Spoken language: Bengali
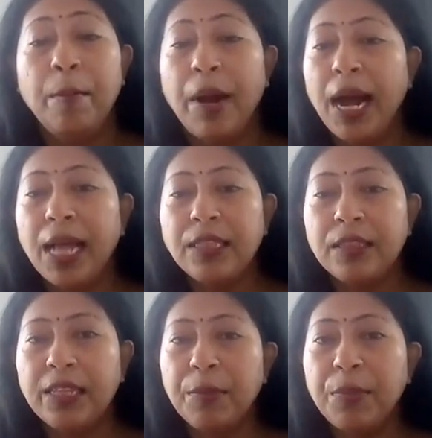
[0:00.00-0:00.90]
ভাত
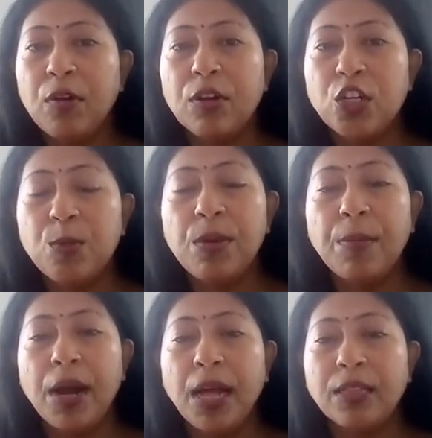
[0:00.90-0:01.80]
দেখবে অনেক সময়
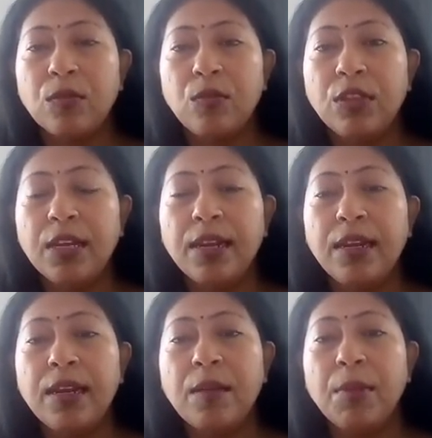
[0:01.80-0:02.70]
ভাত করতে গেলে
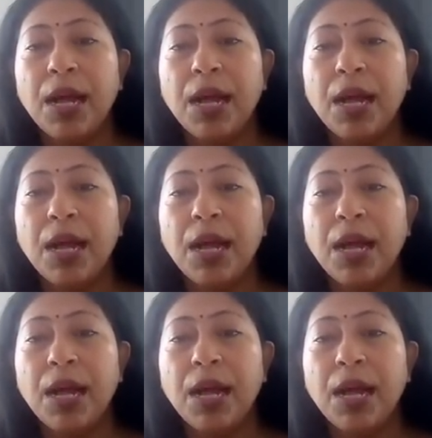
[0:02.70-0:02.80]
না